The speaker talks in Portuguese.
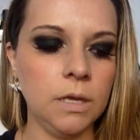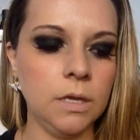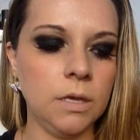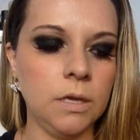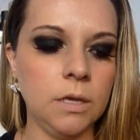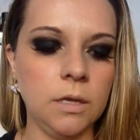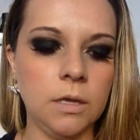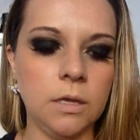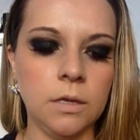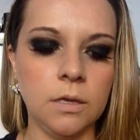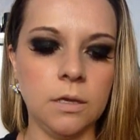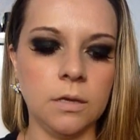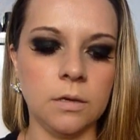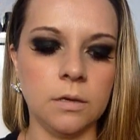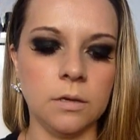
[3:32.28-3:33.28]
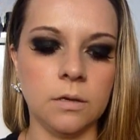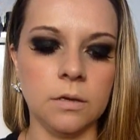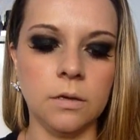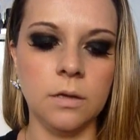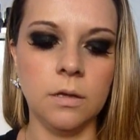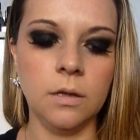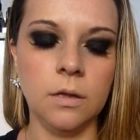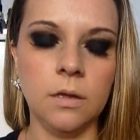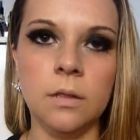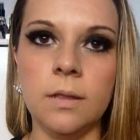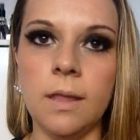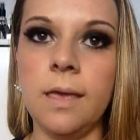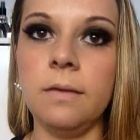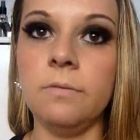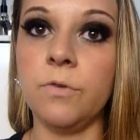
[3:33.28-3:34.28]
em
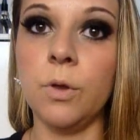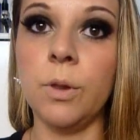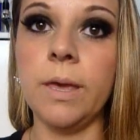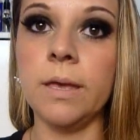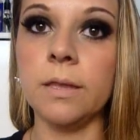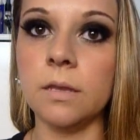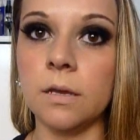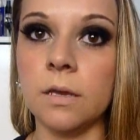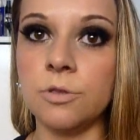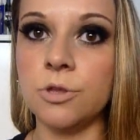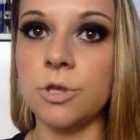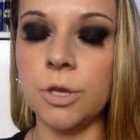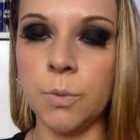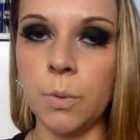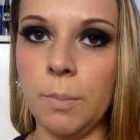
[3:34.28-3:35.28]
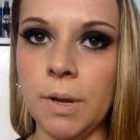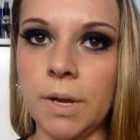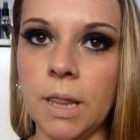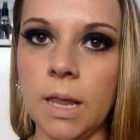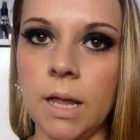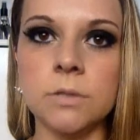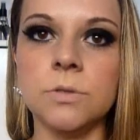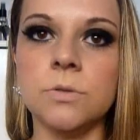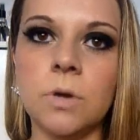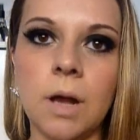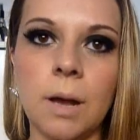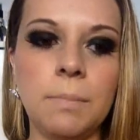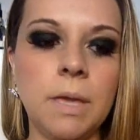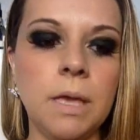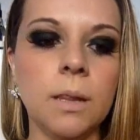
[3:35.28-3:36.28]
né, violeta que tira o amarelado do
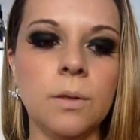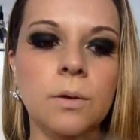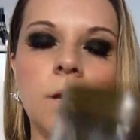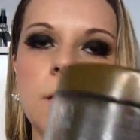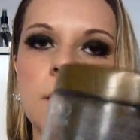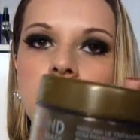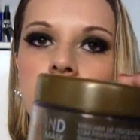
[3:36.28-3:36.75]
cabelo